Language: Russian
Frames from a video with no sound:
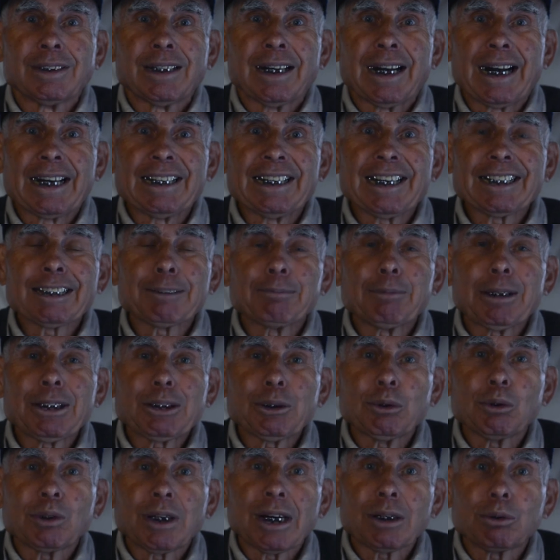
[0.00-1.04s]
а я
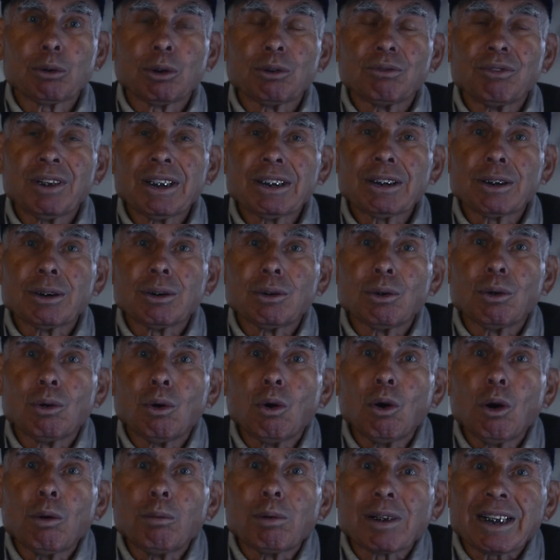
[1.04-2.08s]
смотрю, как он весь
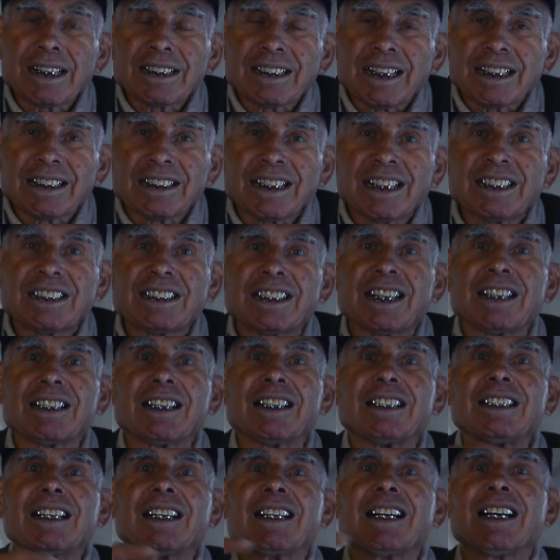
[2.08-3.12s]
образ от
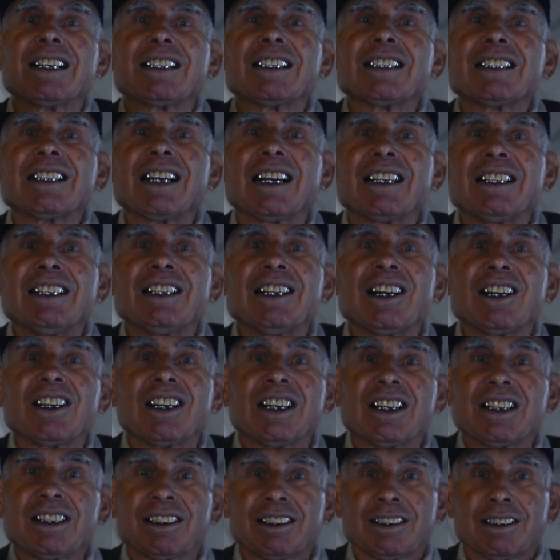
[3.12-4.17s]
начала до конца
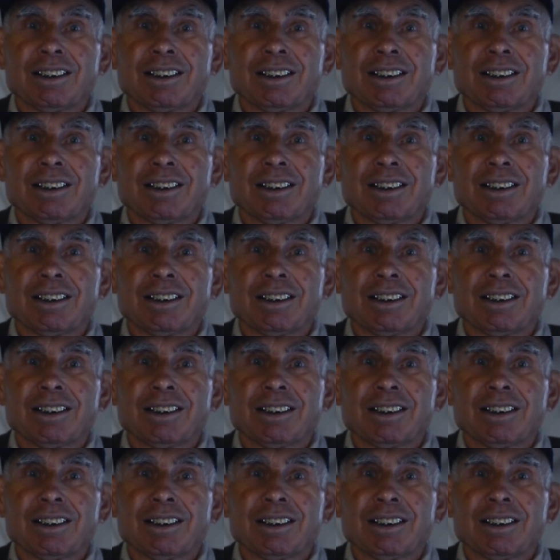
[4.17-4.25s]
делает.